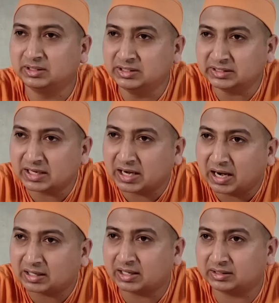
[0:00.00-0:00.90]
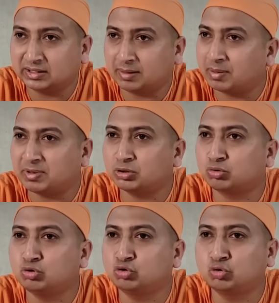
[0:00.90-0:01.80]
নিজেকে ঘাঁটাতে আমরা
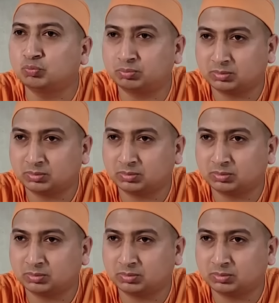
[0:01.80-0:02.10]
বেশিক্ষণ চুপ